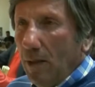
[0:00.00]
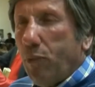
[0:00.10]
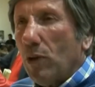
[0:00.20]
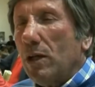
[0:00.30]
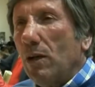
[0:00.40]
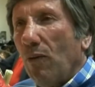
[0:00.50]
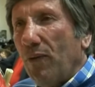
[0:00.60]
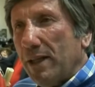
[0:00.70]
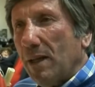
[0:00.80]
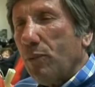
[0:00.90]
porque
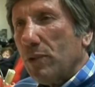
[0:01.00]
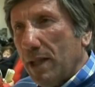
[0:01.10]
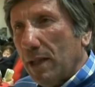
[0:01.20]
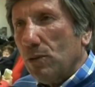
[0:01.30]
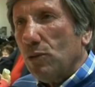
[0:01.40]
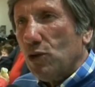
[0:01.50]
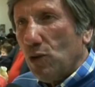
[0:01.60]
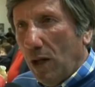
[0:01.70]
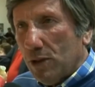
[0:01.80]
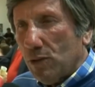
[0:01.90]
90% dos
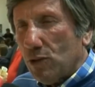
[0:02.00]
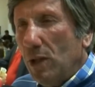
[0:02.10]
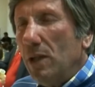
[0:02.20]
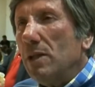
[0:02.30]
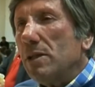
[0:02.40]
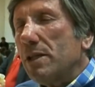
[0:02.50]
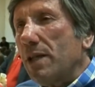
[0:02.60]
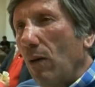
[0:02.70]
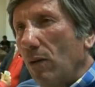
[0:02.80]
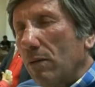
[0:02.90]
sócios
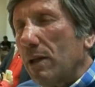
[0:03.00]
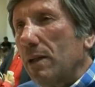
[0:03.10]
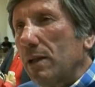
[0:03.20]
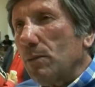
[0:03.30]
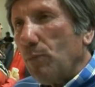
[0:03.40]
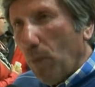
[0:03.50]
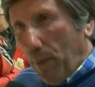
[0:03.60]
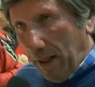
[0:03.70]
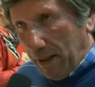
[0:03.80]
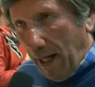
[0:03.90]
são
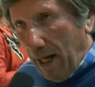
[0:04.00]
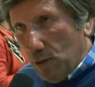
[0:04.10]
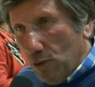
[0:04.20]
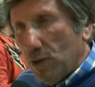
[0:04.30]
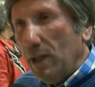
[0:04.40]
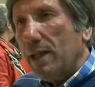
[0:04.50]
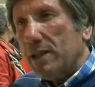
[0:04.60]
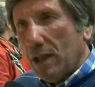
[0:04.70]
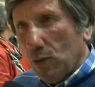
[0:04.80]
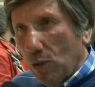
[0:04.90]
proprietários e
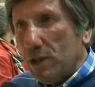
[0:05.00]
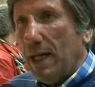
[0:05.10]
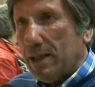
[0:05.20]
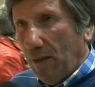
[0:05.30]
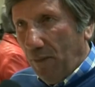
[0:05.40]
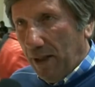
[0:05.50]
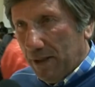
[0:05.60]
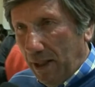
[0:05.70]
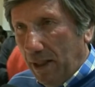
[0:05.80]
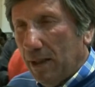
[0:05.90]
caçadores desta
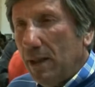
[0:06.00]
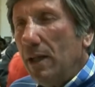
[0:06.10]
freguesia.